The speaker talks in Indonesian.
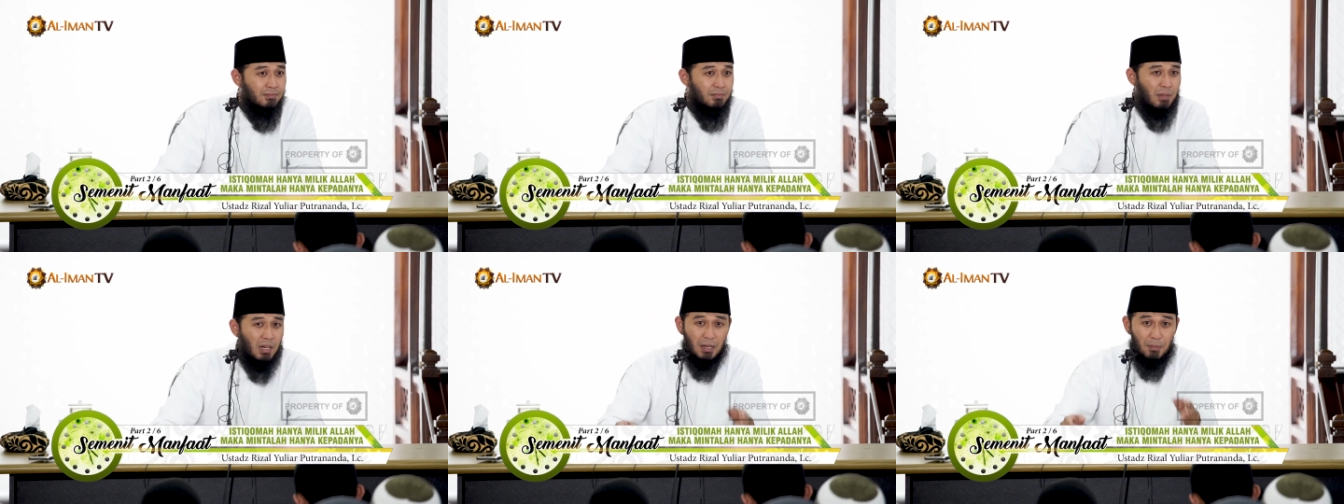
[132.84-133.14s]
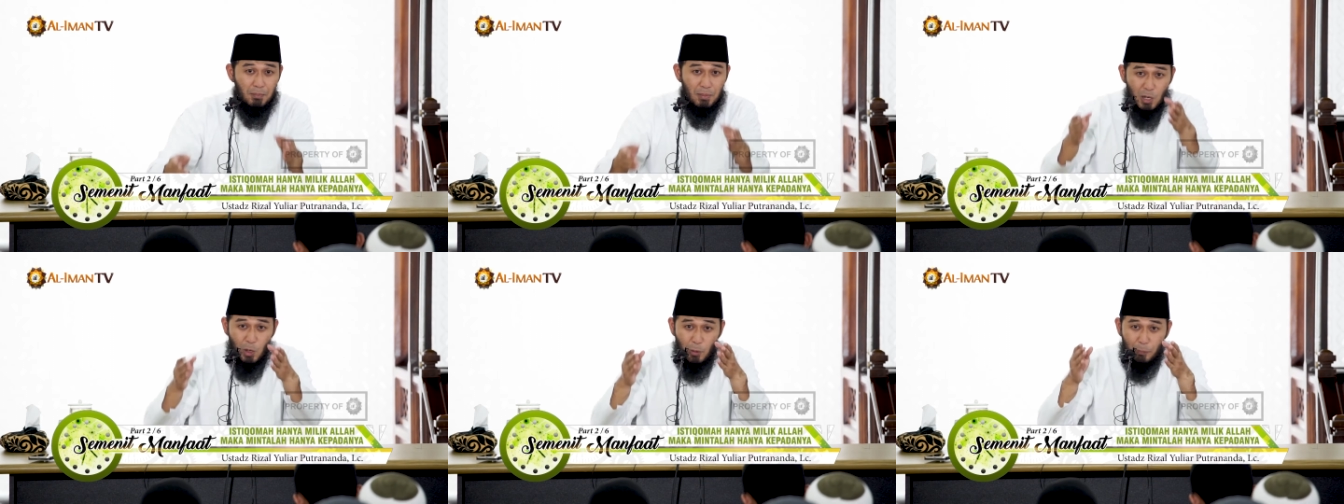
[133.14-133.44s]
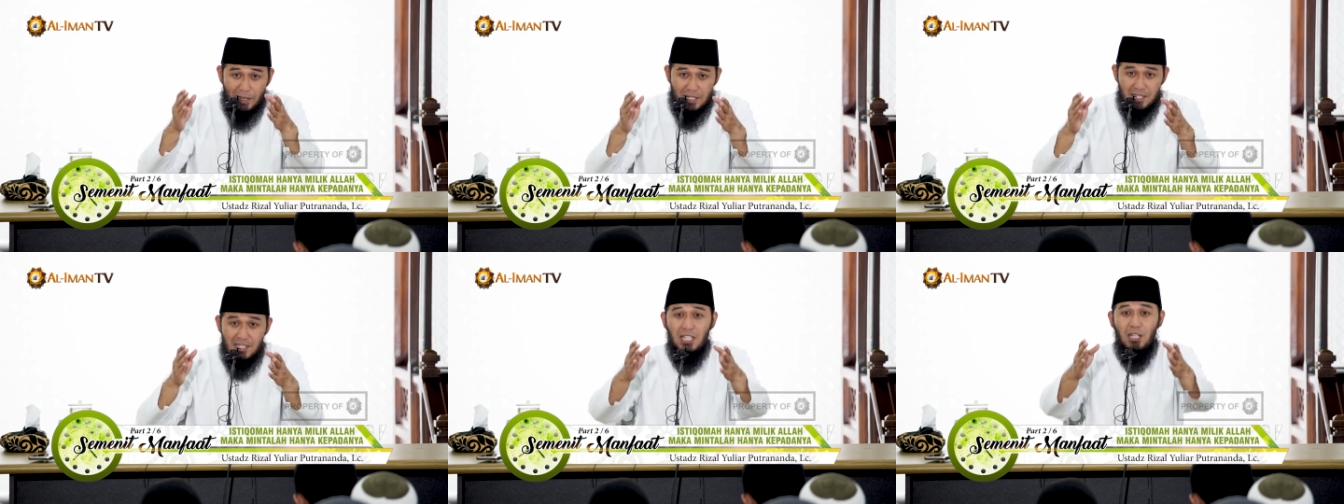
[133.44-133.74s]
Maka beliau
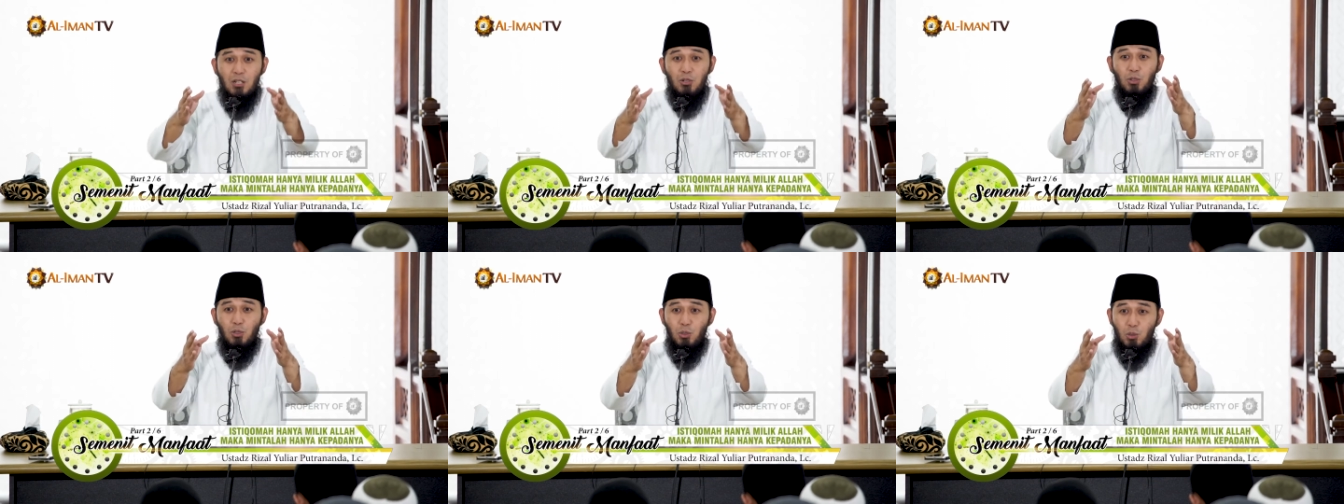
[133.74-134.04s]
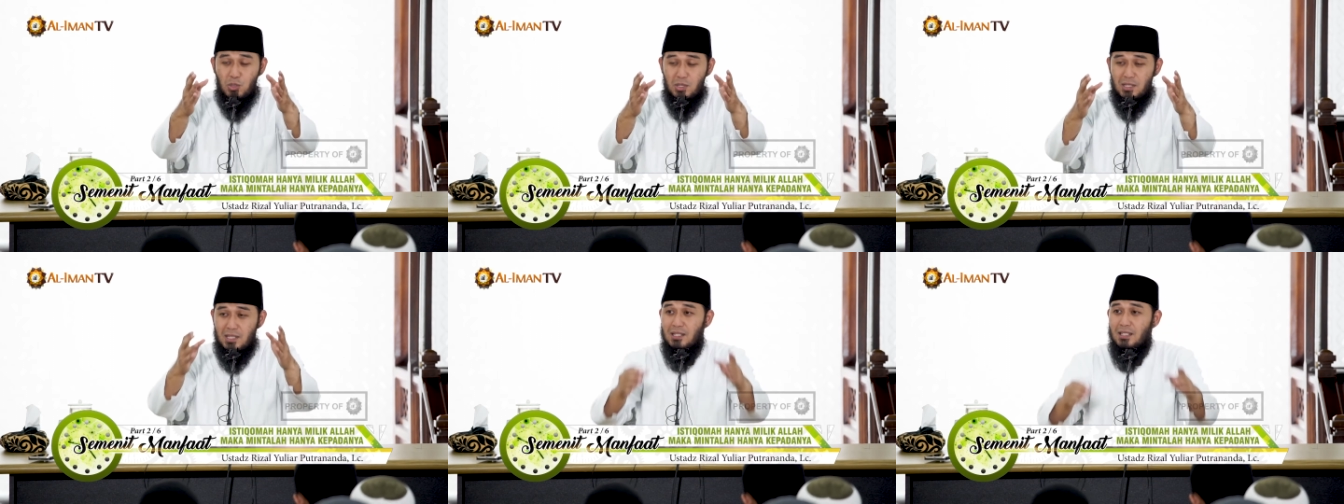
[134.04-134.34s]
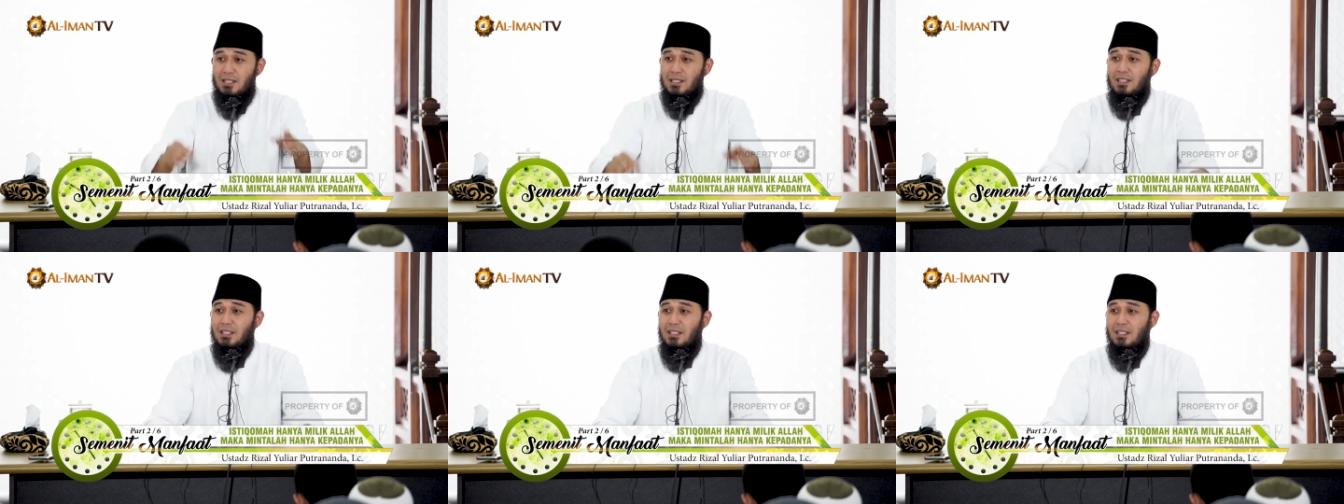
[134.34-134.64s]
pasti lurus.
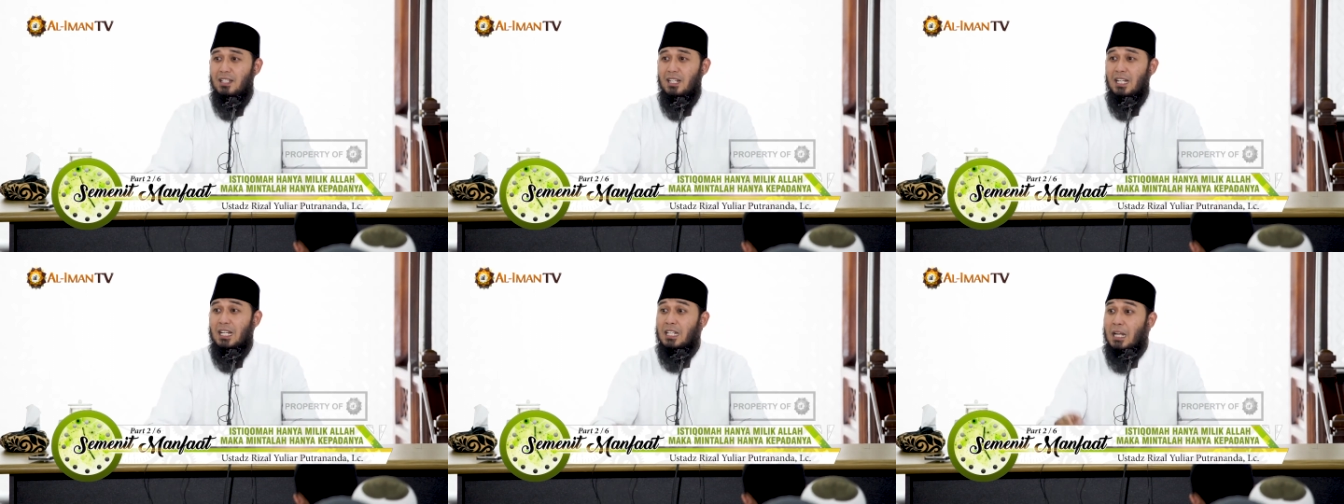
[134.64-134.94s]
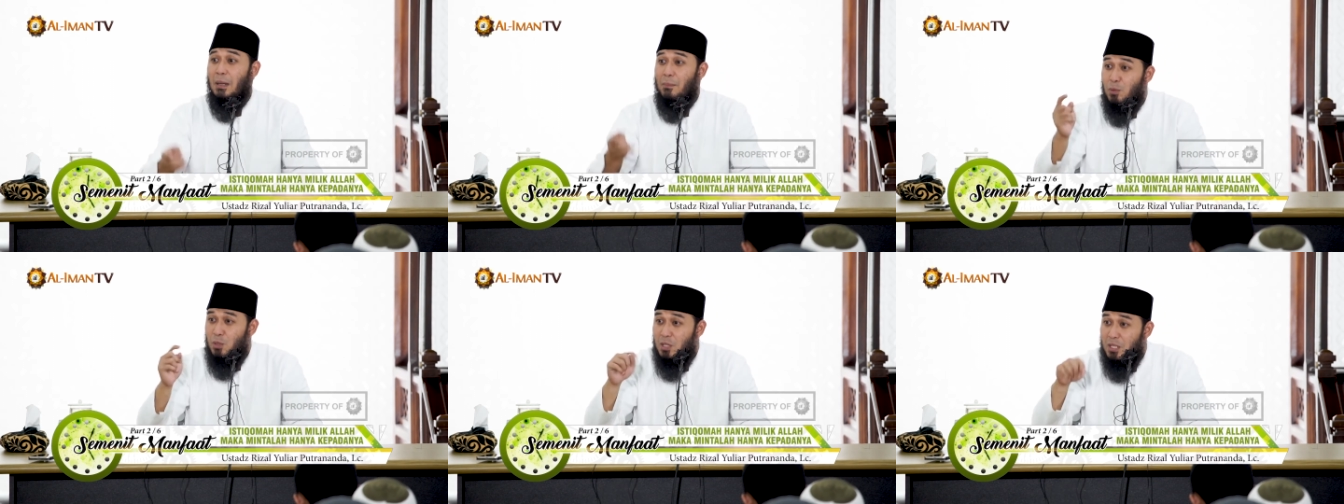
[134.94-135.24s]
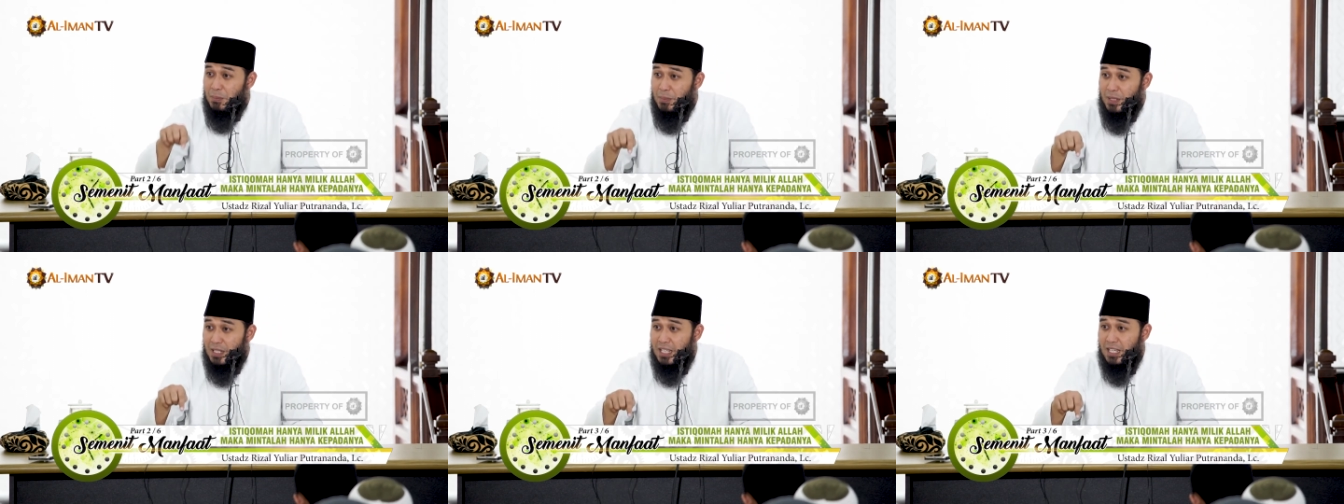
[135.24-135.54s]

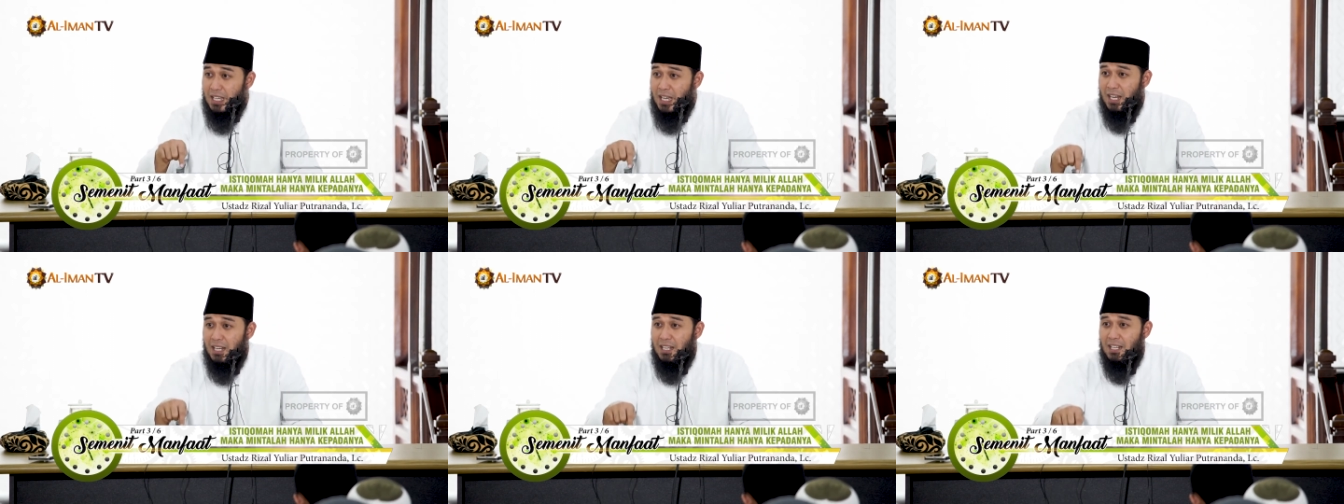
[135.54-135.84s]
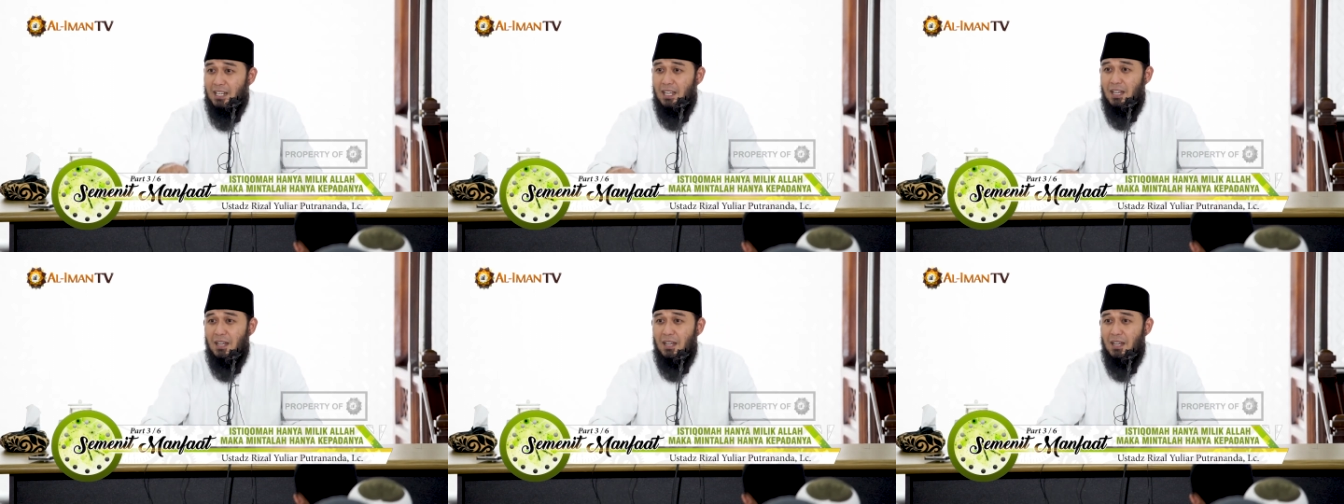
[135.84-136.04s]
Namun demikian,